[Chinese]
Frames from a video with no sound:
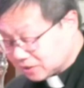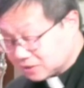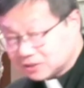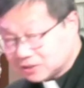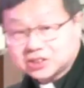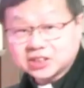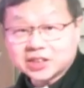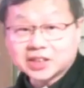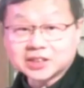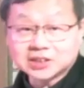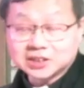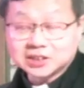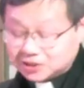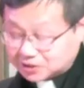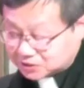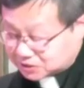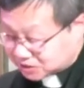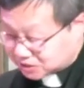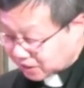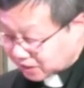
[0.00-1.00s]
点一个
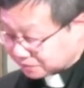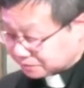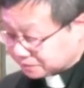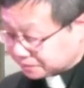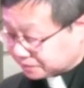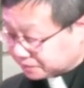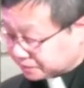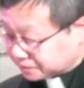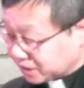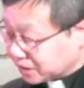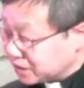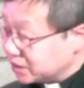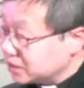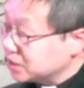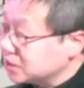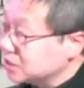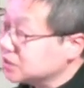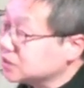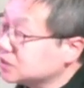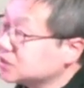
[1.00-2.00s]
赞。
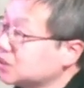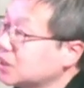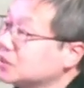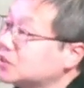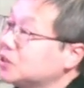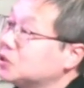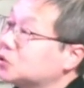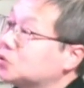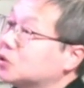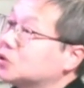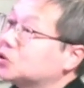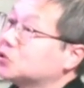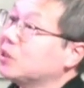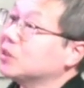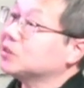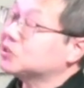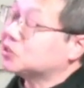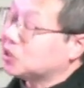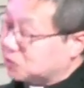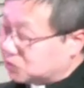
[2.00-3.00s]
上帝所
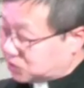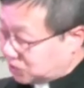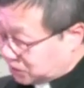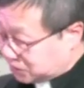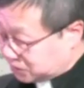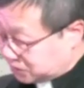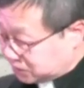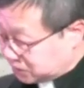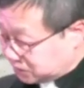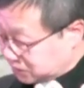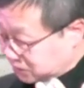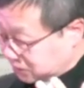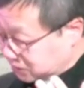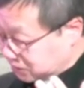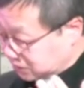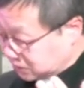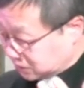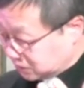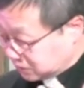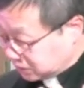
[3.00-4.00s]
创造的
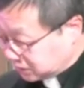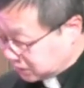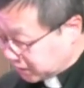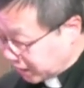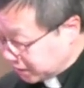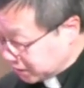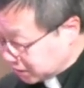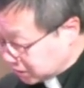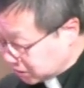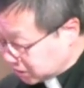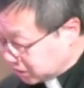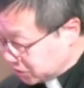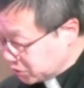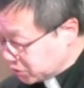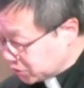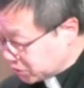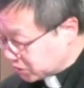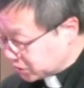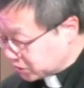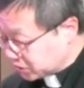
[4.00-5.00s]
男和
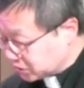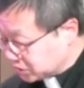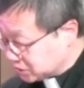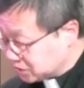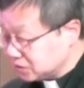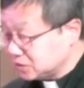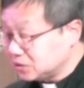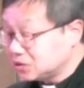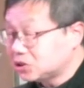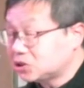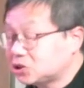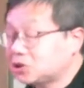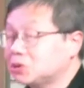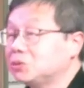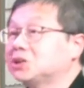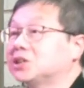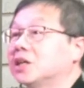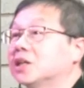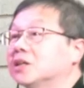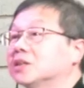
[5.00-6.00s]
女，就
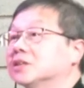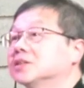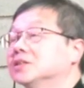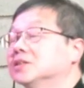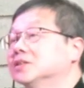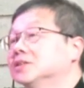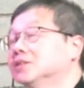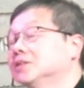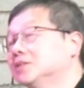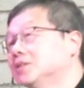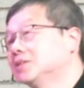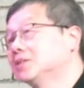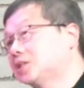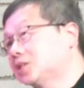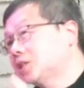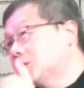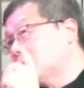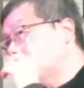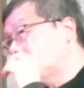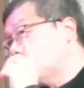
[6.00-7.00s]
像这
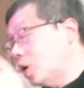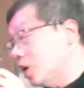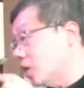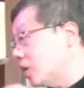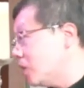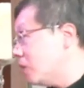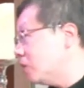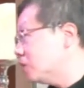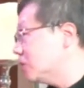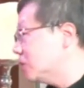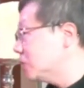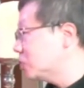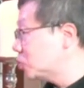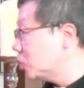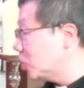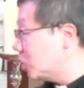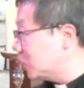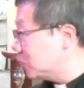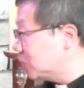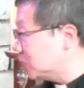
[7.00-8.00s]
个广告的
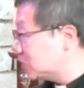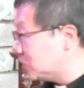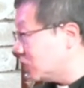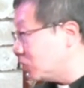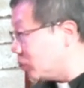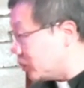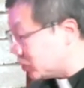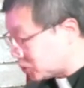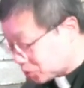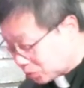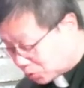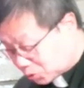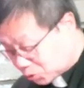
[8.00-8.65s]
最后的结尾所说